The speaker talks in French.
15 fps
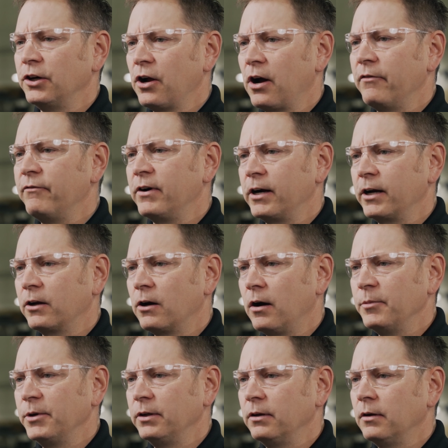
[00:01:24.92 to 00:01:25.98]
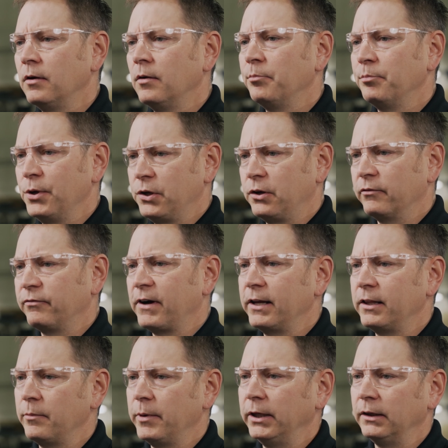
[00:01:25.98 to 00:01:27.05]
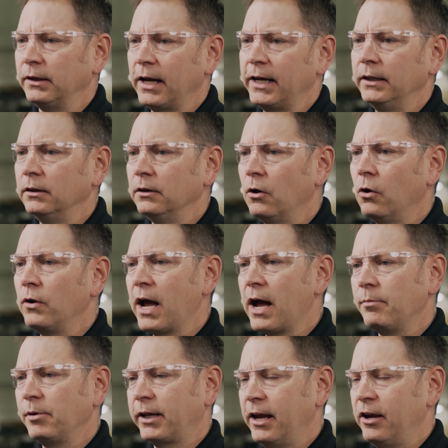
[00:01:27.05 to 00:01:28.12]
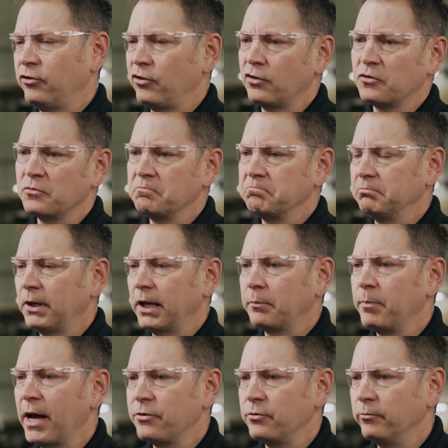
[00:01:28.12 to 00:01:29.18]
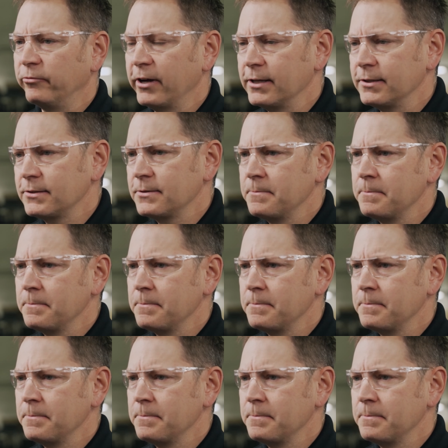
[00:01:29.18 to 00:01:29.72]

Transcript: Les paliers lisses ne sont pas très courants mais vous pouvez les trouver dans des applications à faible charge, comme les